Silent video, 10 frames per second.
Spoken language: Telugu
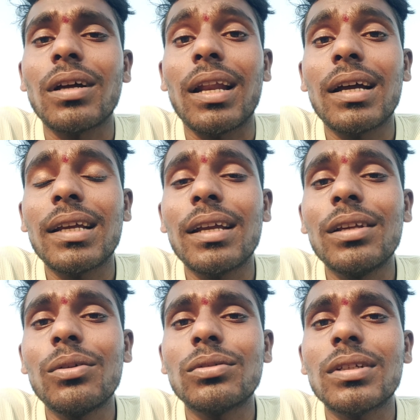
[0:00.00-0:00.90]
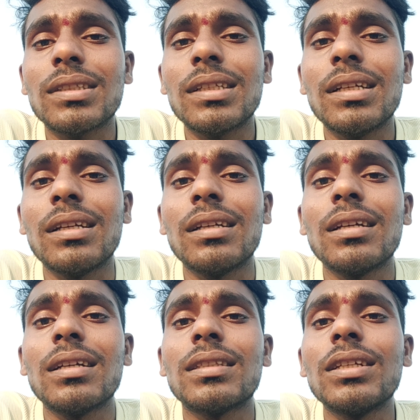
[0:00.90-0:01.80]
అలాగే హీరో వచ్చేసి
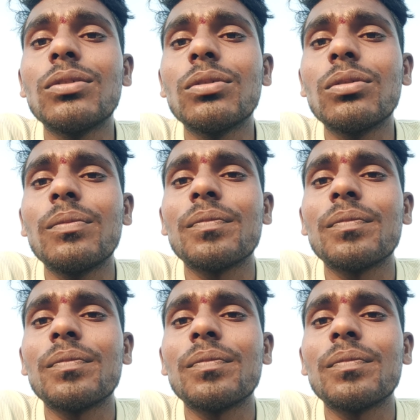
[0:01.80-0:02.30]
సిజు